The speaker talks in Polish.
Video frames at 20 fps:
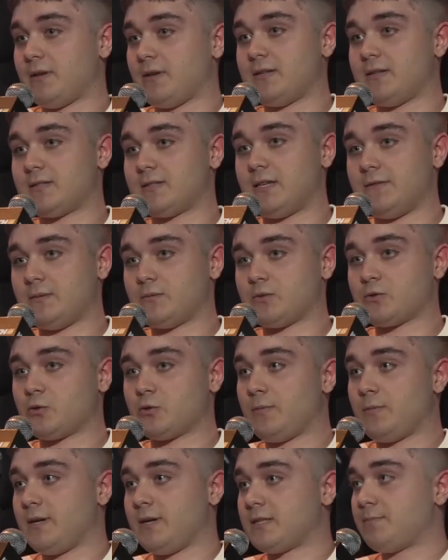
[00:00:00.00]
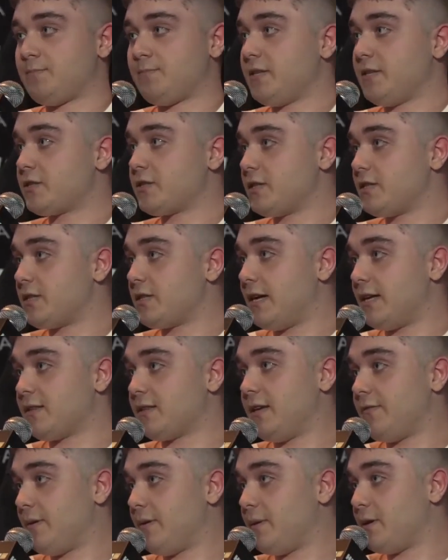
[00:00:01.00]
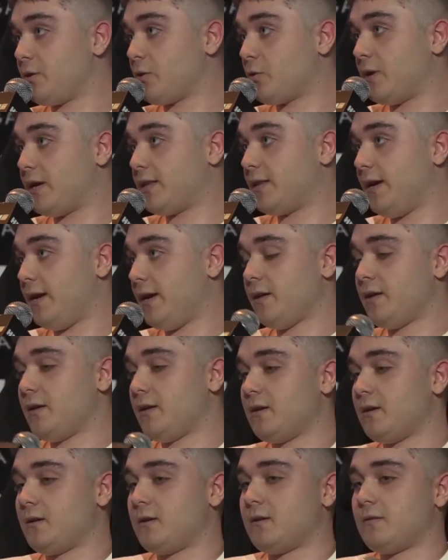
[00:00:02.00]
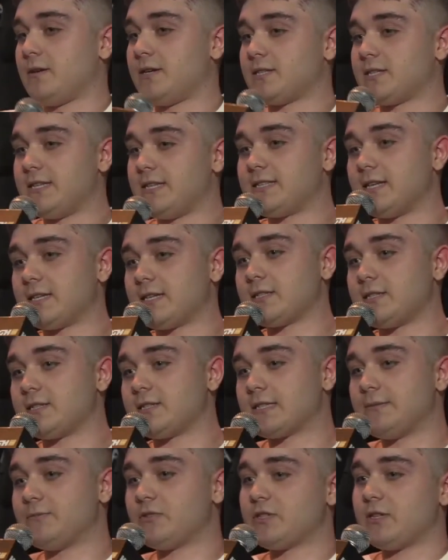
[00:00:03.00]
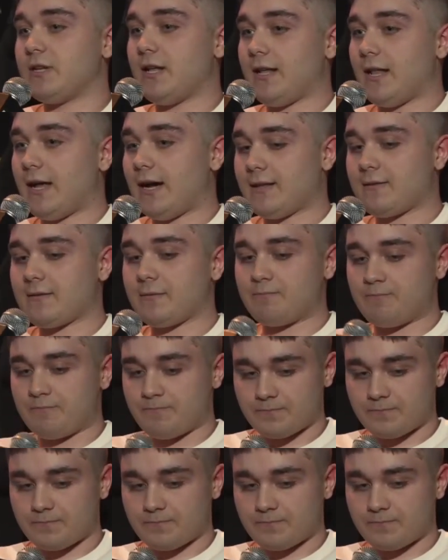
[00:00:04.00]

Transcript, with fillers: to jest, nie wiem, z grube z 5-6 lat, nie wiem ile dokładnie. No jeżeli znasz się z kimś tyle lat,